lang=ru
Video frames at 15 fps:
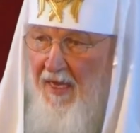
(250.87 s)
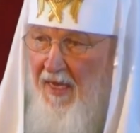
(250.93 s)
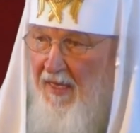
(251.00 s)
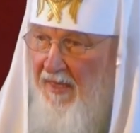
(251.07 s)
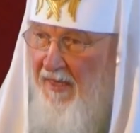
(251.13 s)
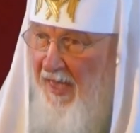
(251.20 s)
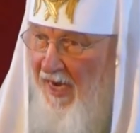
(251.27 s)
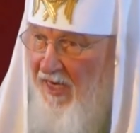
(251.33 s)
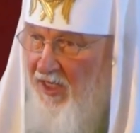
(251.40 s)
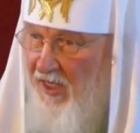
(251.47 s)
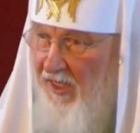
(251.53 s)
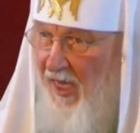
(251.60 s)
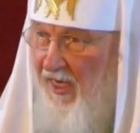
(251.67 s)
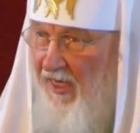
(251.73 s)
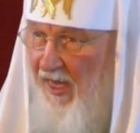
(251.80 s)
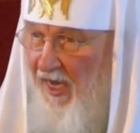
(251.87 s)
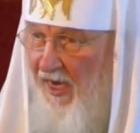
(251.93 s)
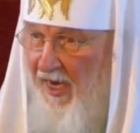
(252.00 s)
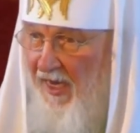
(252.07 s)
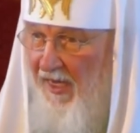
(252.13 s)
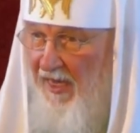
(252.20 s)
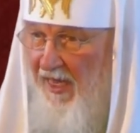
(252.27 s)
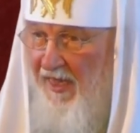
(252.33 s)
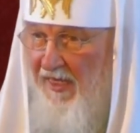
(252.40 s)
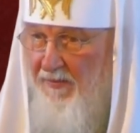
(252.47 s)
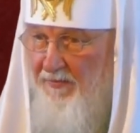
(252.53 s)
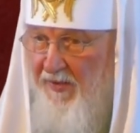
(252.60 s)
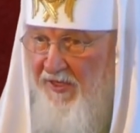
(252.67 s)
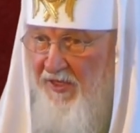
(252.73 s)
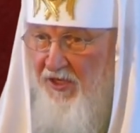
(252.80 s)
Даже тогда, когда нас
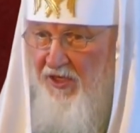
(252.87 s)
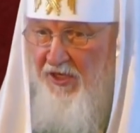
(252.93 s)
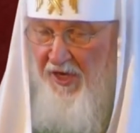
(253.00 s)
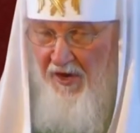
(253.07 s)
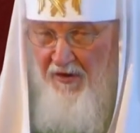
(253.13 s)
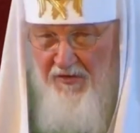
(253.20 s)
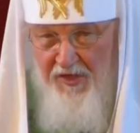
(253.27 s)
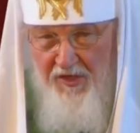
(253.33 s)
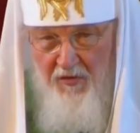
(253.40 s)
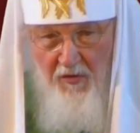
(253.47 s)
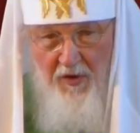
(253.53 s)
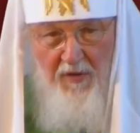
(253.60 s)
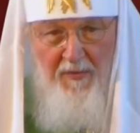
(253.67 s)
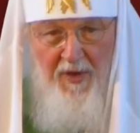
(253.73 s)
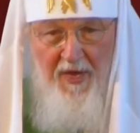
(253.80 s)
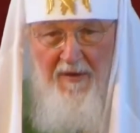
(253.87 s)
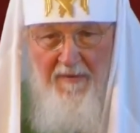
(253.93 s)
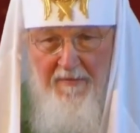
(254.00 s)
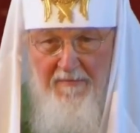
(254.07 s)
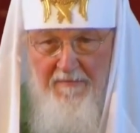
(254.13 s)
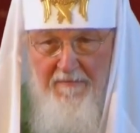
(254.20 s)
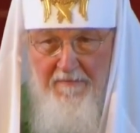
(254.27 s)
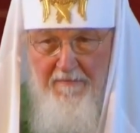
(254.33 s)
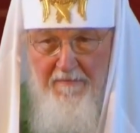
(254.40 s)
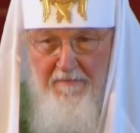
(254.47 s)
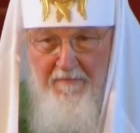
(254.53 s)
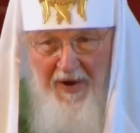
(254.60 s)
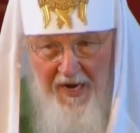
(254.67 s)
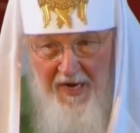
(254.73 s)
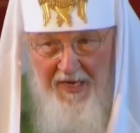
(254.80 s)
посещают скорби,
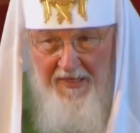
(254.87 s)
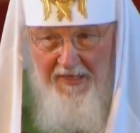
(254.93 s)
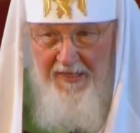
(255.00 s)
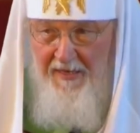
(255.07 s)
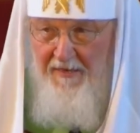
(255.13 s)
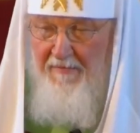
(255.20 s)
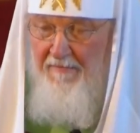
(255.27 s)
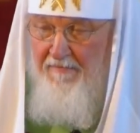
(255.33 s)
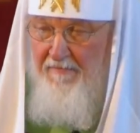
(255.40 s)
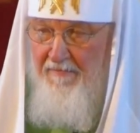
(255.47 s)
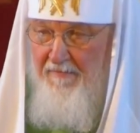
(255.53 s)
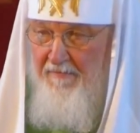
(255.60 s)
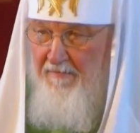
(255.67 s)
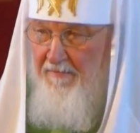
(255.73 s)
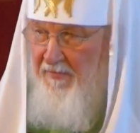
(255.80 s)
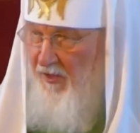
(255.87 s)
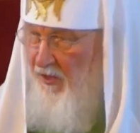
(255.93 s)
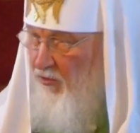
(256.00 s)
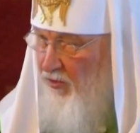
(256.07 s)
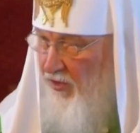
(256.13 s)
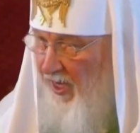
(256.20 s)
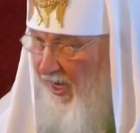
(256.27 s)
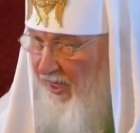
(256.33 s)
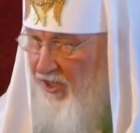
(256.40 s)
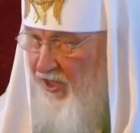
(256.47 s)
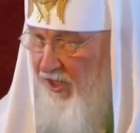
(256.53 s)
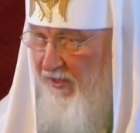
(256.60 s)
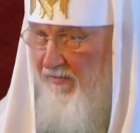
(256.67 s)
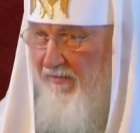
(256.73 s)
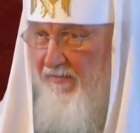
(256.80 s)
болезни,
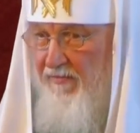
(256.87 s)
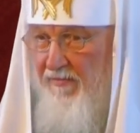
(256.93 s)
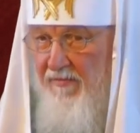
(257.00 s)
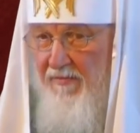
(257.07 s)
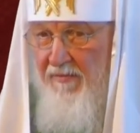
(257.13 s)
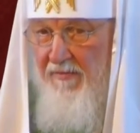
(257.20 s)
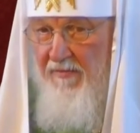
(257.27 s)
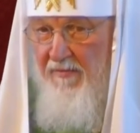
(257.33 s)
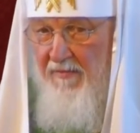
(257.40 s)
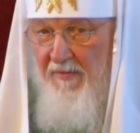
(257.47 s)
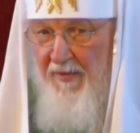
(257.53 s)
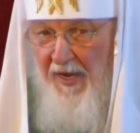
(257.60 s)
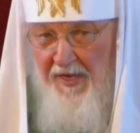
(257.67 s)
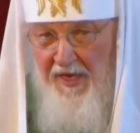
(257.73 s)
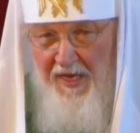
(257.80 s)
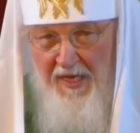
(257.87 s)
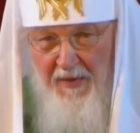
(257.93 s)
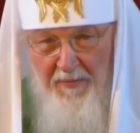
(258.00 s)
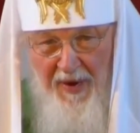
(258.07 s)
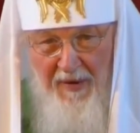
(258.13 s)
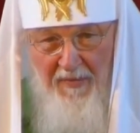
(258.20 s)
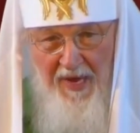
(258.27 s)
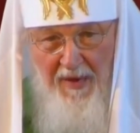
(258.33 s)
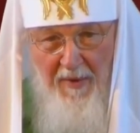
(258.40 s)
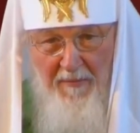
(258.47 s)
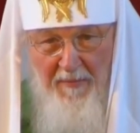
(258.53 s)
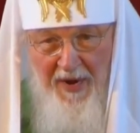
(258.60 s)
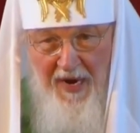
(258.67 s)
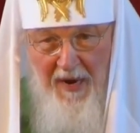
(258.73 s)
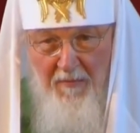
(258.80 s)
неудачи, какие-то проблемы
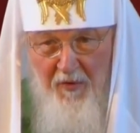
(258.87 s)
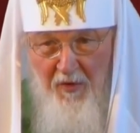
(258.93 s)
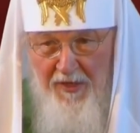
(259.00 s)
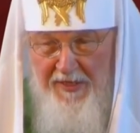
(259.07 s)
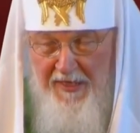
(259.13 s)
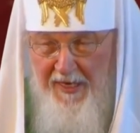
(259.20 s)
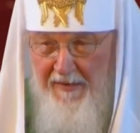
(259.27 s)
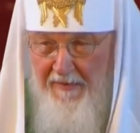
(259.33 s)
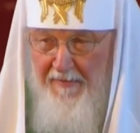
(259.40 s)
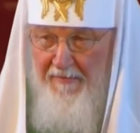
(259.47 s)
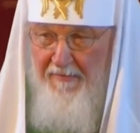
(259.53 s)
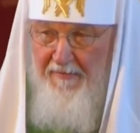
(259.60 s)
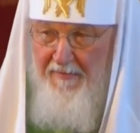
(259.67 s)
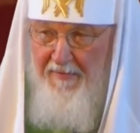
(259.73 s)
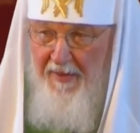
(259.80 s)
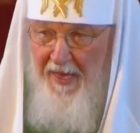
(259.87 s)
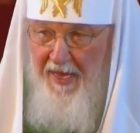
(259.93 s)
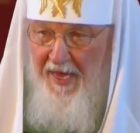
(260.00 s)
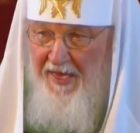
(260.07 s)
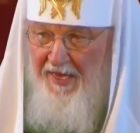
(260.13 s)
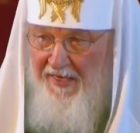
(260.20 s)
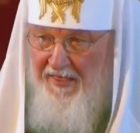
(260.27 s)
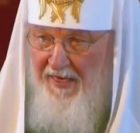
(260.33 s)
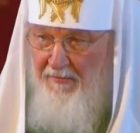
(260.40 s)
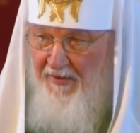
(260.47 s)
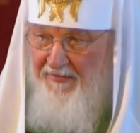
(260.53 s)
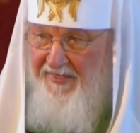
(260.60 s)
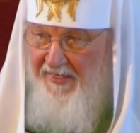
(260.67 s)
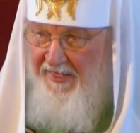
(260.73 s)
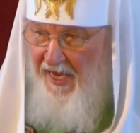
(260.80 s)
по работе – если мы
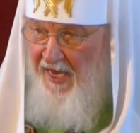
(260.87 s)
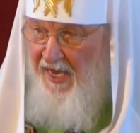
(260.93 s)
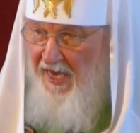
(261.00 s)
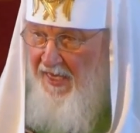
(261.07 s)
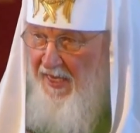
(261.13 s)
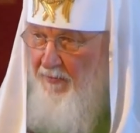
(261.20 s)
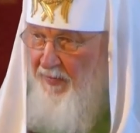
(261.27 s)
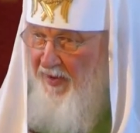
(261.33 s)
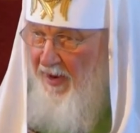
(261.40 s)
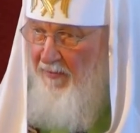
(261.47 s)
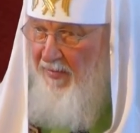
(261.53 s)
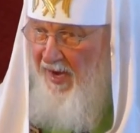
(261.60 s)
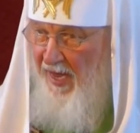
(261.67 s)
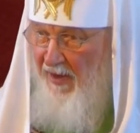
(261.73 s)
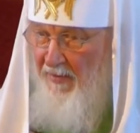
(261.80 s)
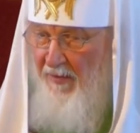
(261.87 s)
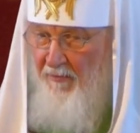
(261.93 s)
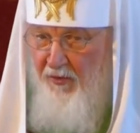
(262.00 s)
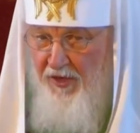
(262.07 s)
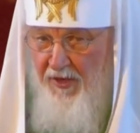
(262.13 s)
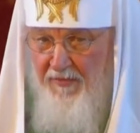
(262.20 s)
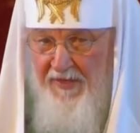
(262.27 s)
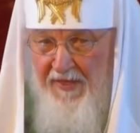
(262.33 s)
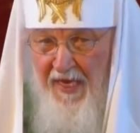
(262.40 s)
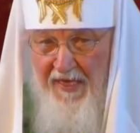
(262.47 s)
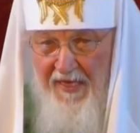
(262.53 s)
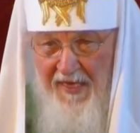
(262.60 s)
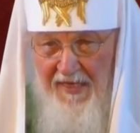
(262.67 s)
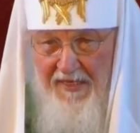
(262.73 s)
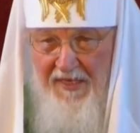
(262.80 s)
все эти проблемы будем
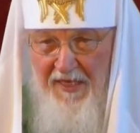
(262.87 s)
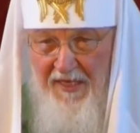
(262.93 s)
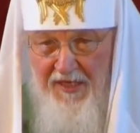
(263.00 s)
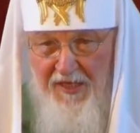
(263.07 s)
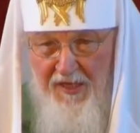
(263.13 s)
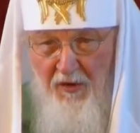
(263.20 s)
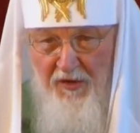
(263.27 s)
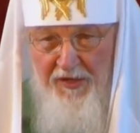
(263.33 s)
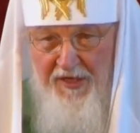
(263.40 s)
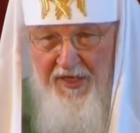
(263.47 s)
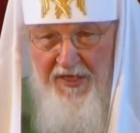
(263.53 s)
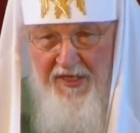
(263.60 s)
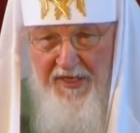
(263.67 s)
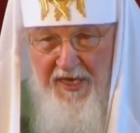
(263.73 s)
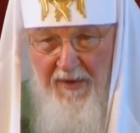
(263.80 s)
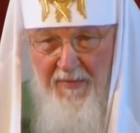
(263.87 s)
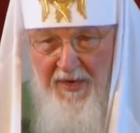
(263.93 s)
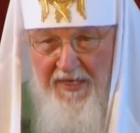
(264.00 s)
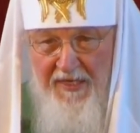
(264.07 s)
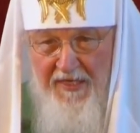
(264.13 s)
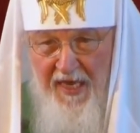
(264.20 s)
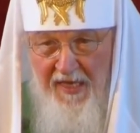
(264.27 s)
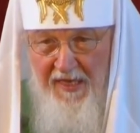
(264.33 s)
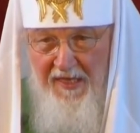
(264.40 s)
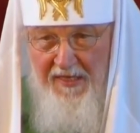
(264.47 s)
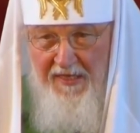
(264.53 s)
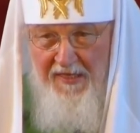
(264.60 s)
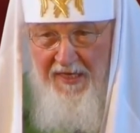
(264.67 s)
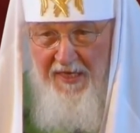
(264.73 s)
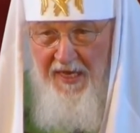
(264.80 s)
соотносить с той системой
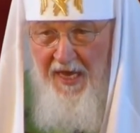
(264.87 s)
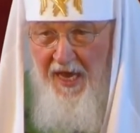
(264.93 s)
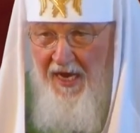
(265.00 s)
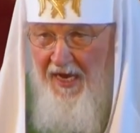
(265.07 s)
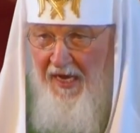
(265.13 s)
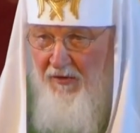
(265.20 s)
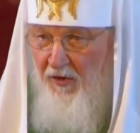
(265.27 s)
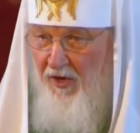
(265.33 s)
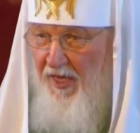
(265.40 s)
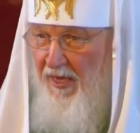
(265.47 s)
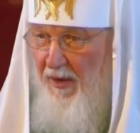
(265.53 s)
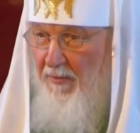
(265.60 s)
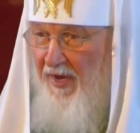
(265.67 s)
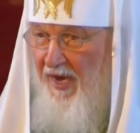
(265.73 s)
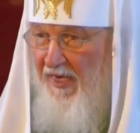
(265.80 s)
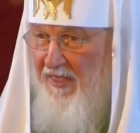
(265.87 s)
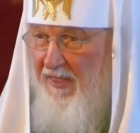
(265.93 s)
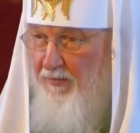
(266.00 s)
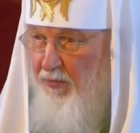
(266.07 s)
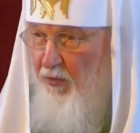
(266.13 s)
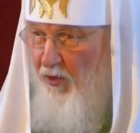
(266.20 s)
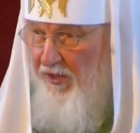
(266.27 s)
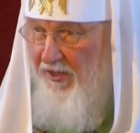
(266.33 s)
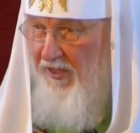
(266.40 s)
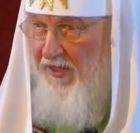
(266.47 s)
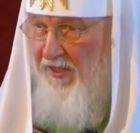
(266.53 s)
ценностей, которые нам Господь